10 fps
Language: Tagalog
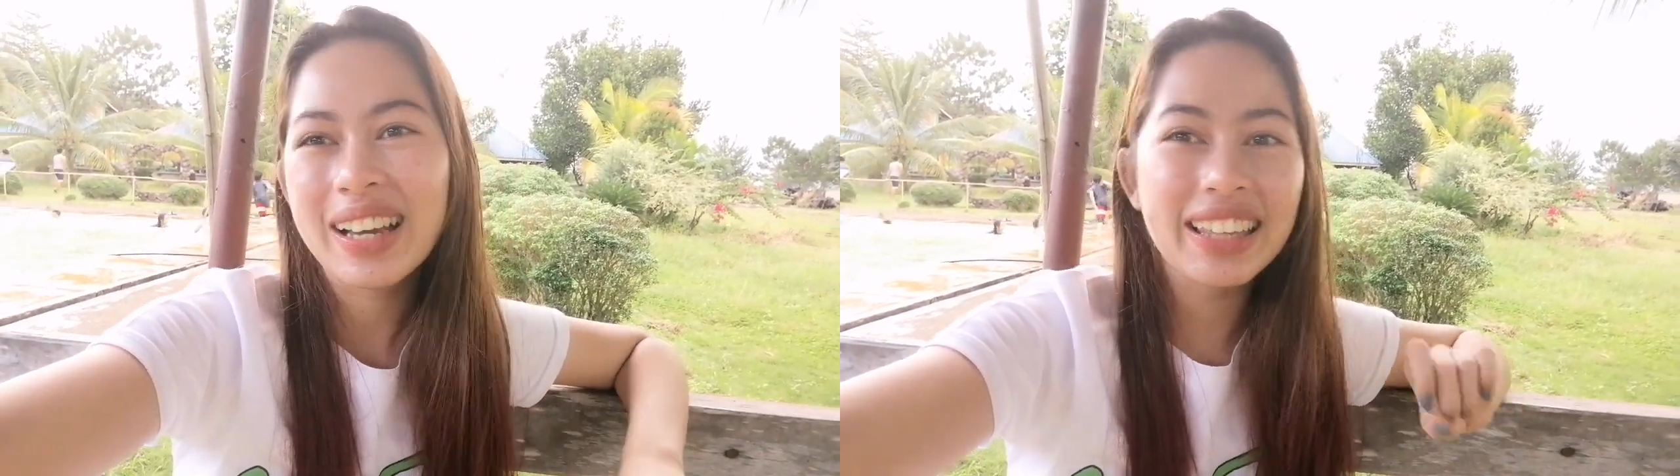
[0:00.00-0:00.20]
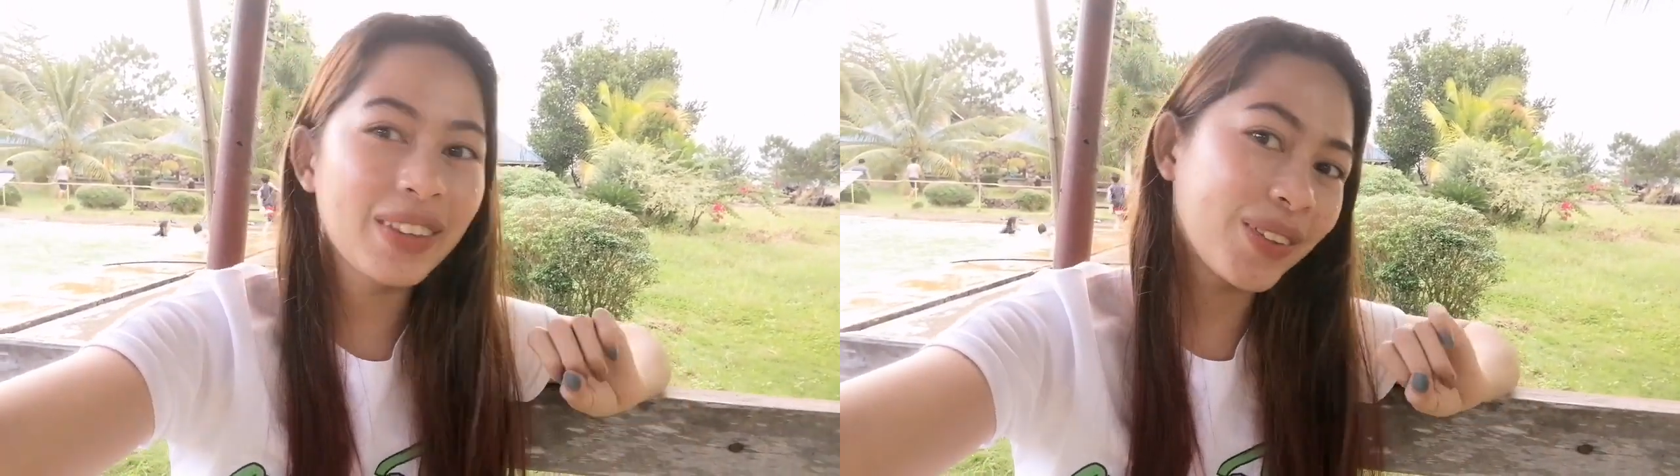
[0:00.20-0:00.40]

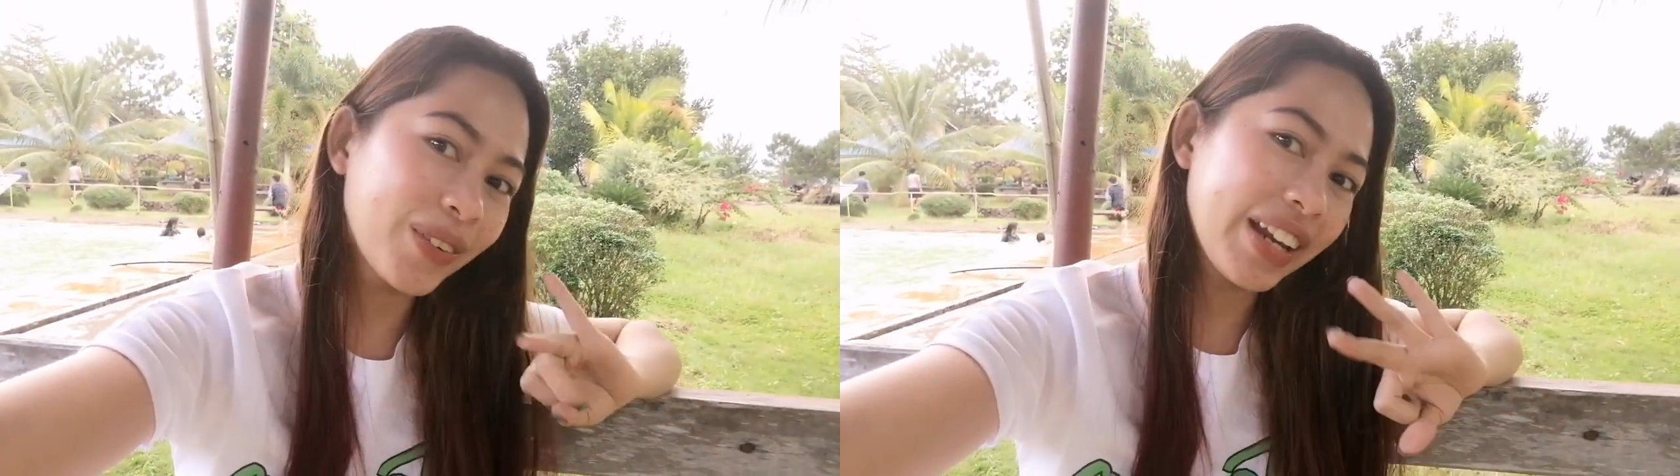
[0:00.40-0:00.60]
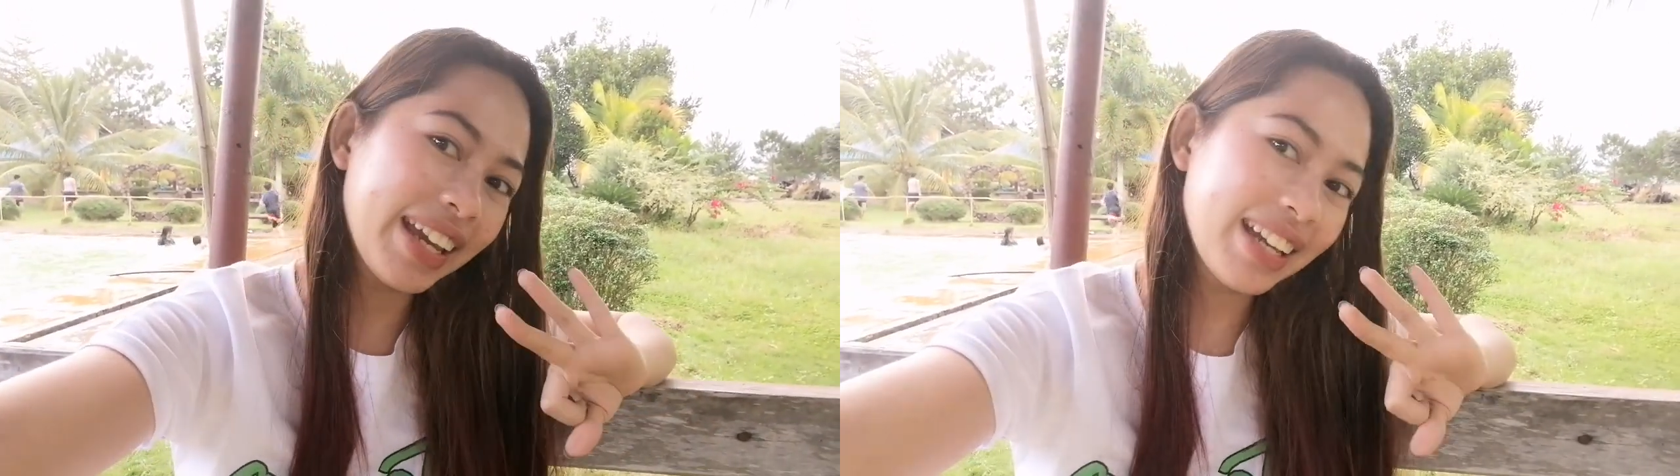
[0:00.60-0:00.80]
In
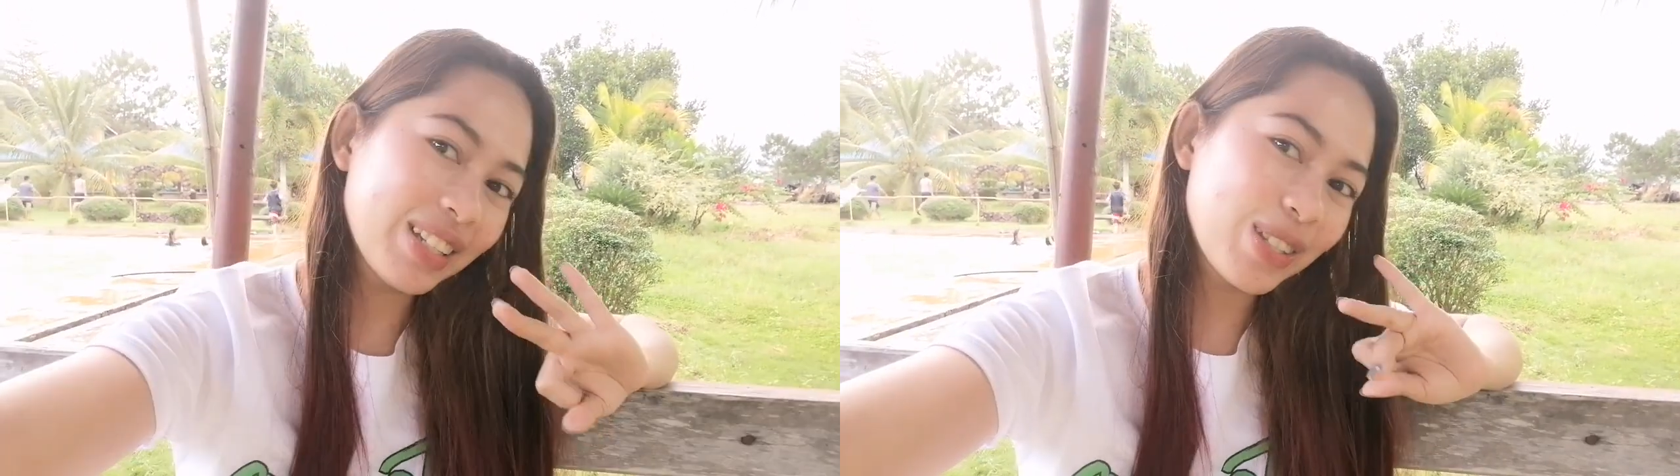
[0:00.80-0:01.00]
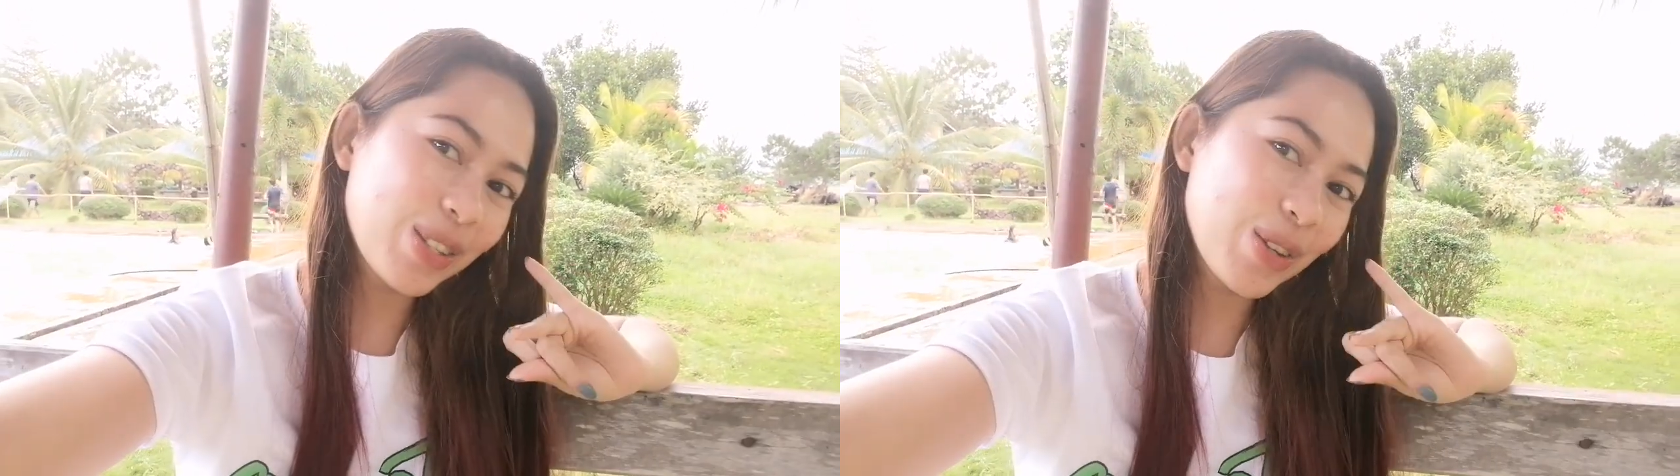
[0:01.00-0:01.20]
3,
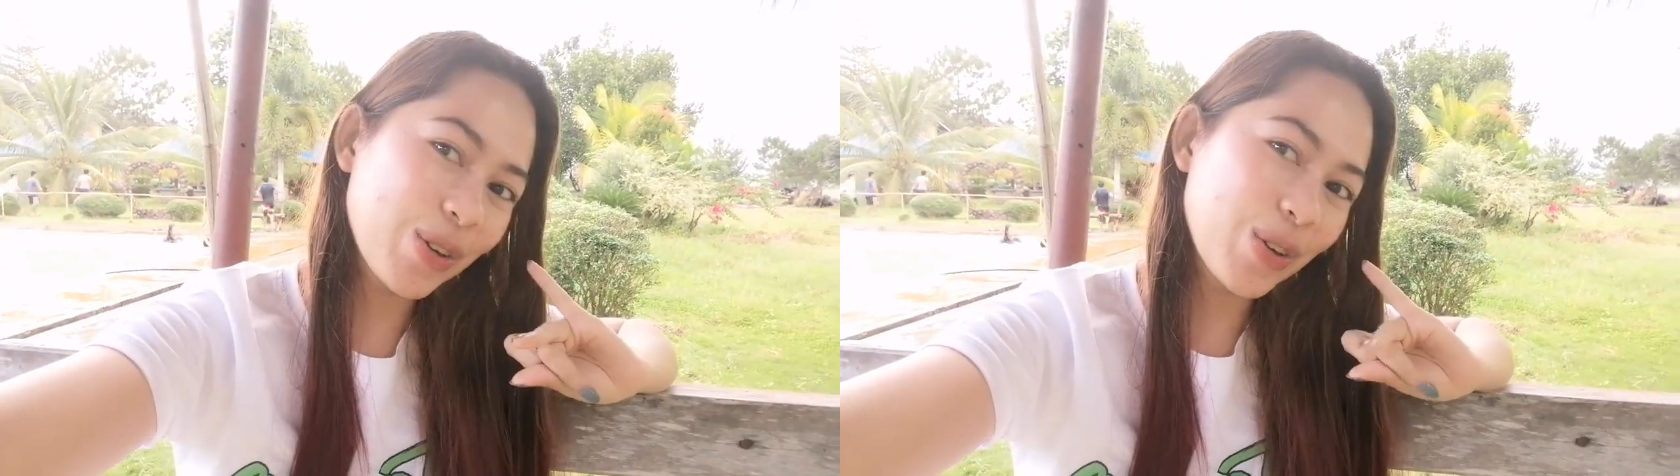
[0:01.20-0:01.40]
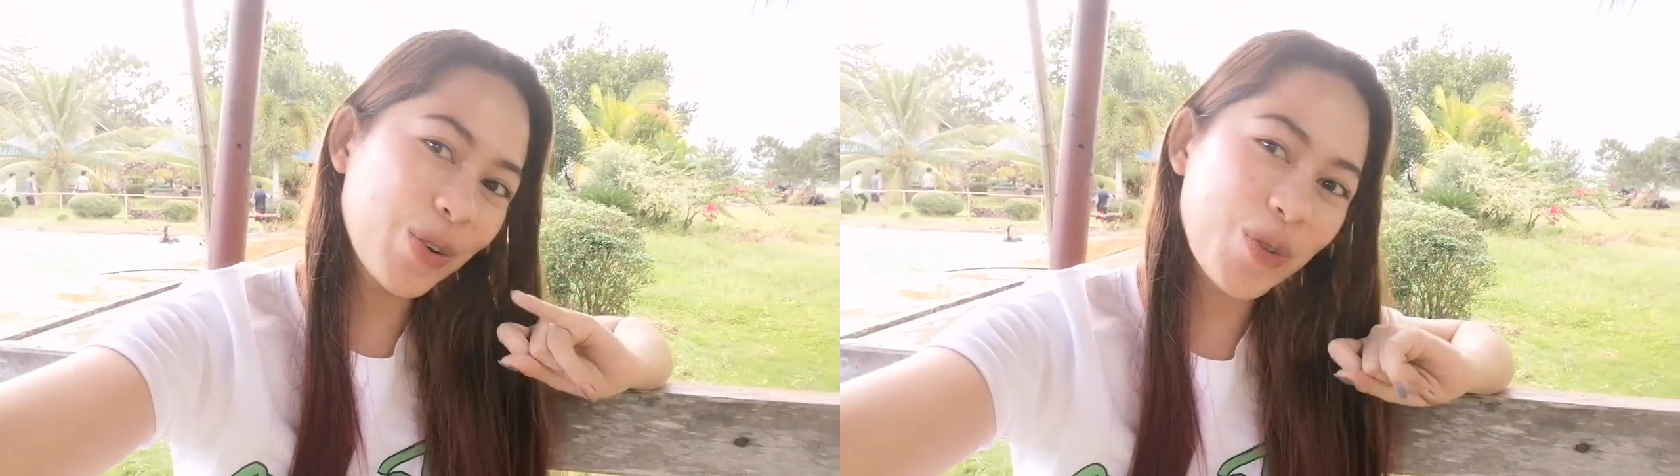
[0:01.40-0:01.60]

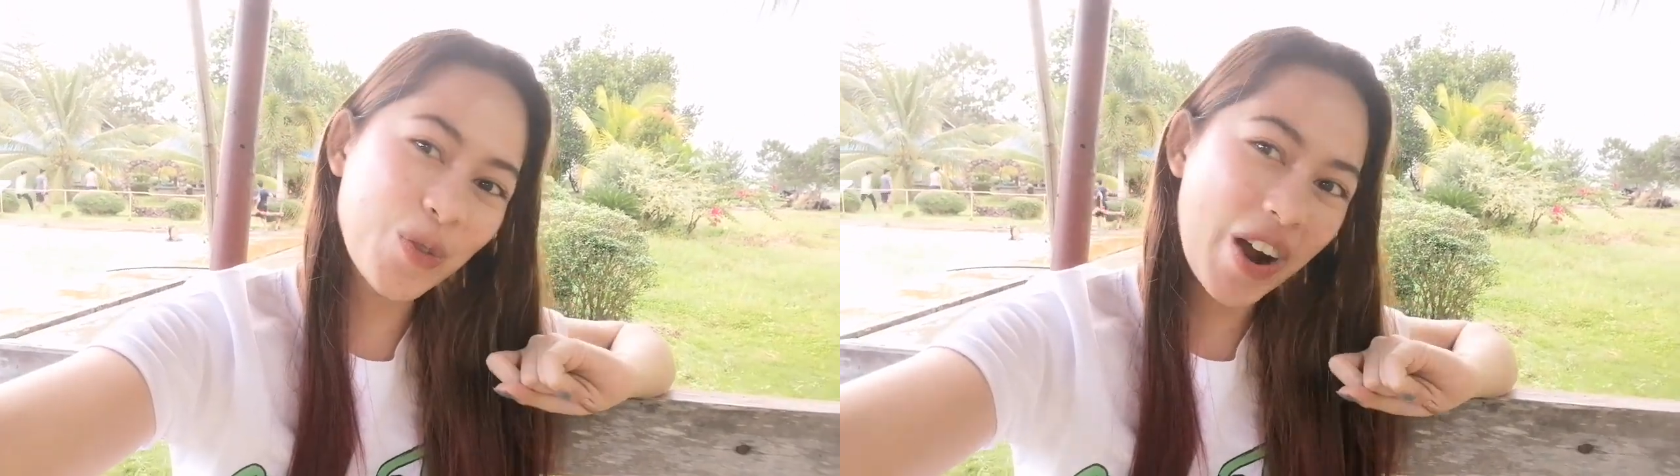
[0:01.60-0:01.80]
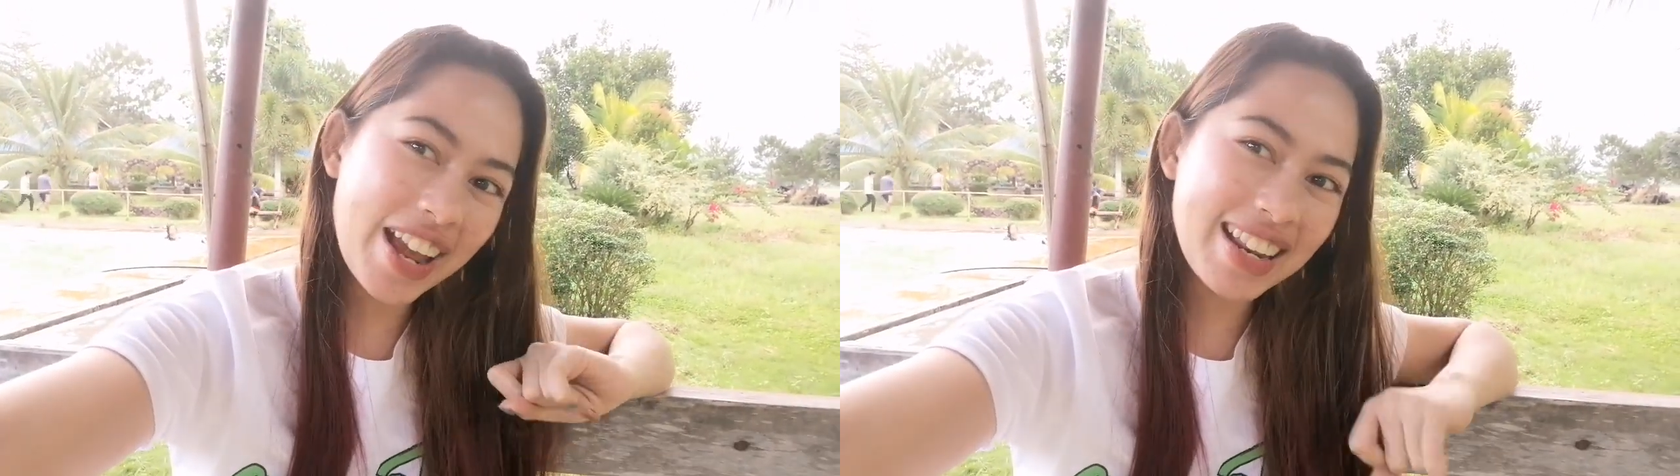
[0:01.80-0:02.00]
2,
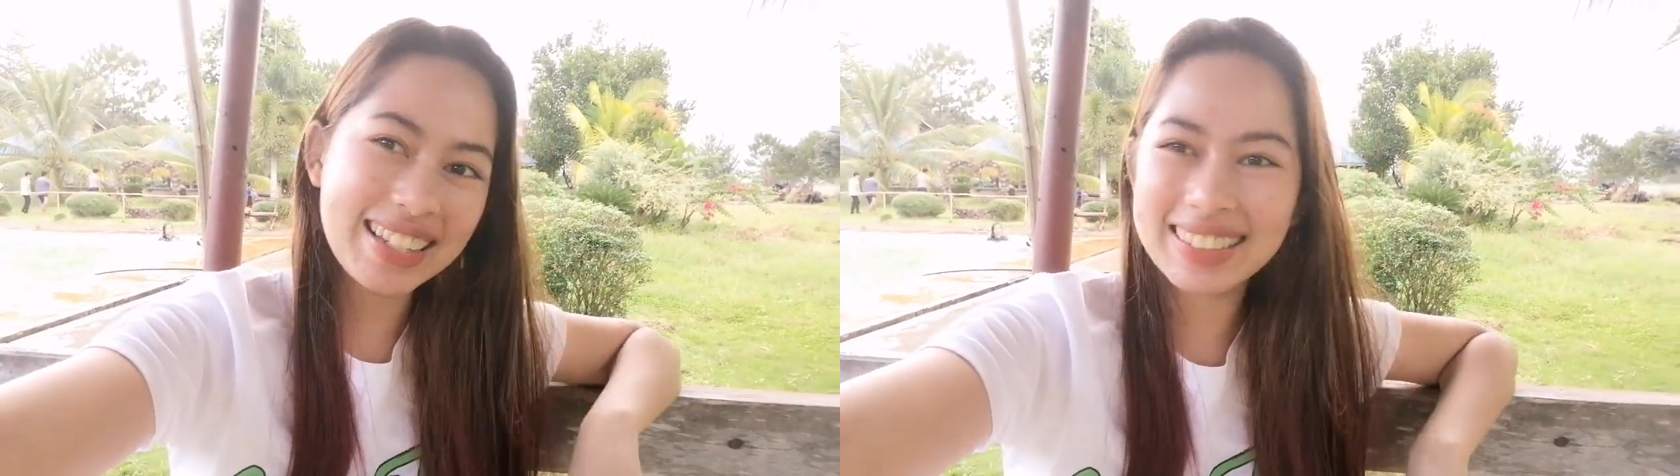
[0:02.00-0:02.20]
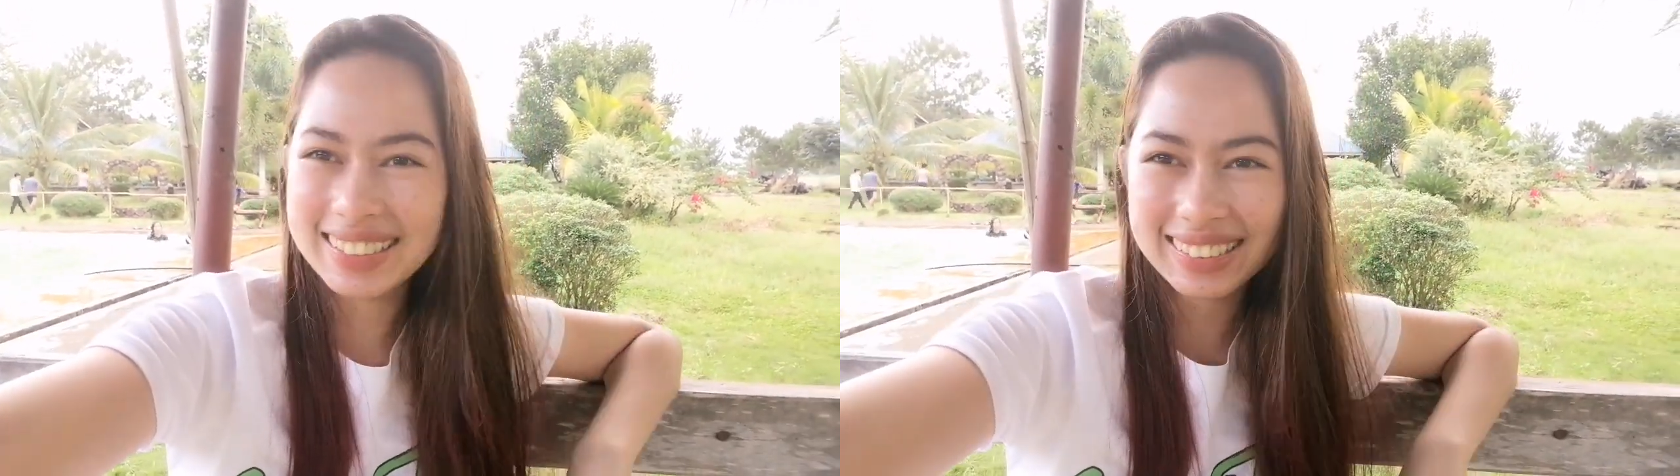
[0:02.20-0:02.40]

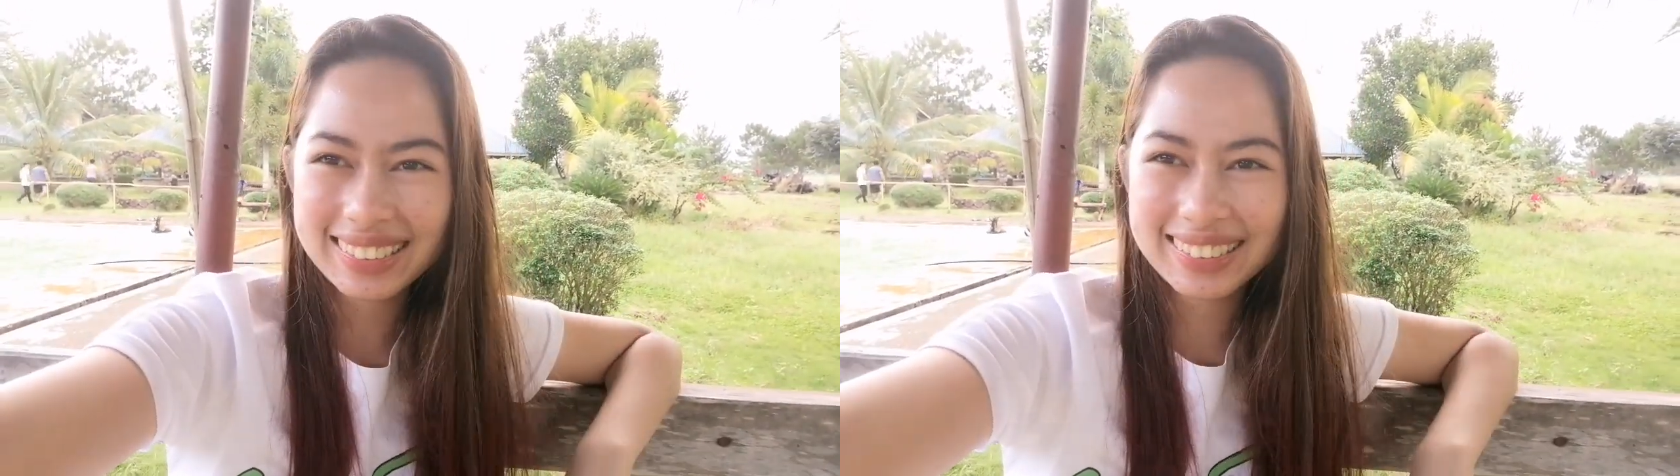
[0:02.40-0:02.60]
1...